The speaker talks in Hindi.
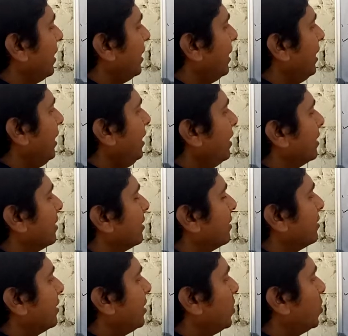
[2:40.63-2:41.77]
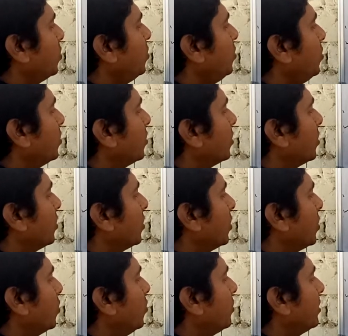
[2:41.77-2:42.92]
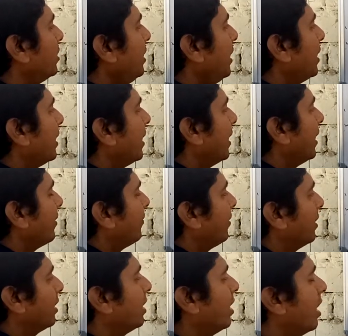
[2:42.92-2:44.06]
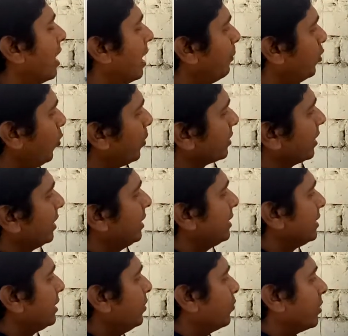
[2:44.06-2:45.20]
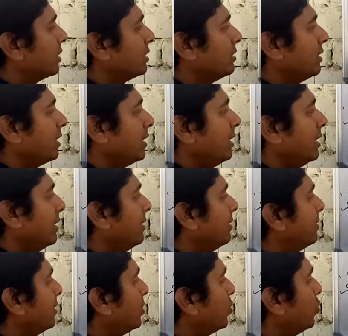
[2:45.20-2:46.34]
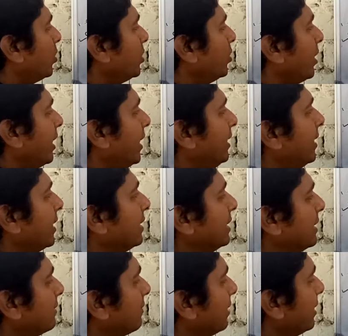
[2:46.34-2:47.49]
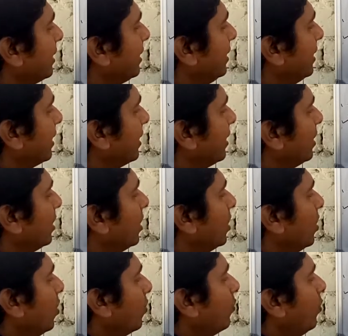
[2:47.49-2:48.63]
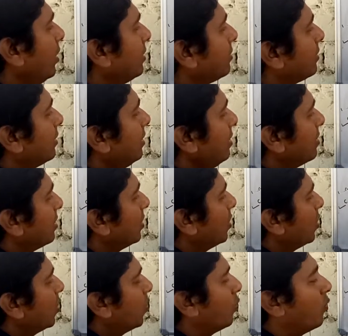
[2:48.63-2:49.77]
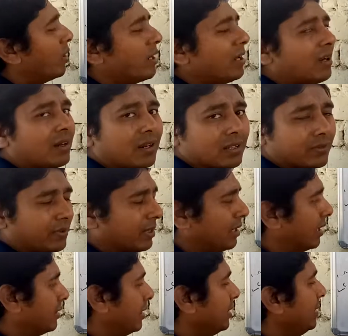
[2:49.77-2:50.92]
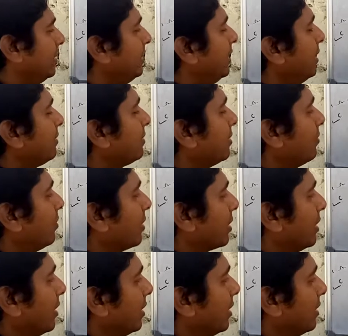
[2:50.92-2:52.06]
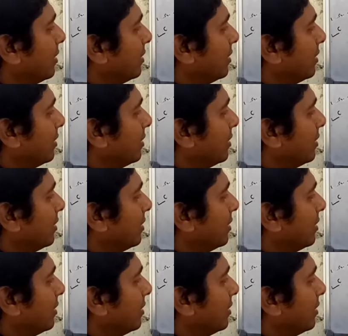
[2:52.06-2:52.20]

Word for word: ई e से टू टू से एफ है हमको पता है कि वन से ई e, ई e से टू का जो एरिया नीचे वाला एरिया है वो इसका वर्क ट्रांसफ़र कहलाता है कि ये इसका वर्क है